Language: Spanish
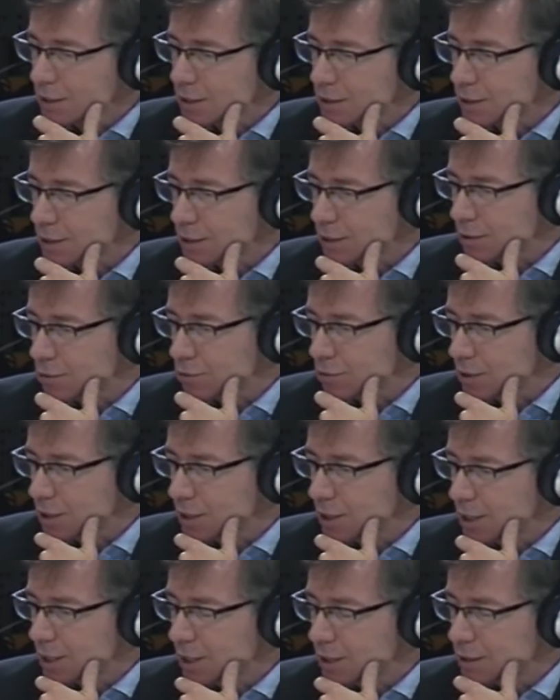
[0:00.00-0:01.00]
que se
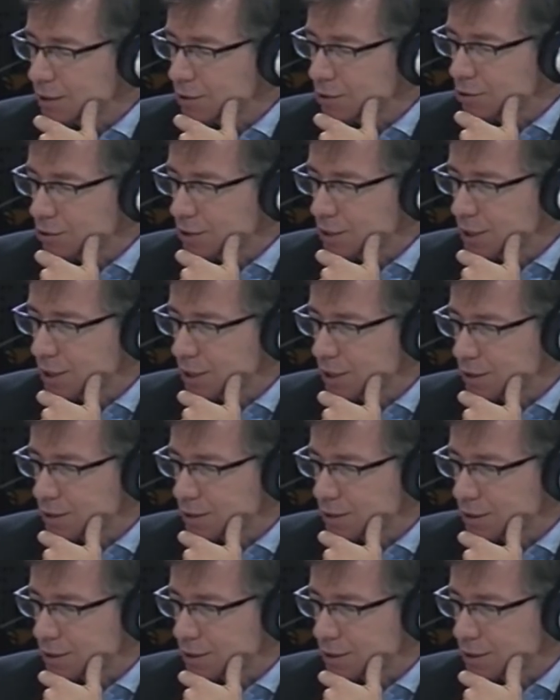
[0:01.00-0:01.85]
recurría a categorías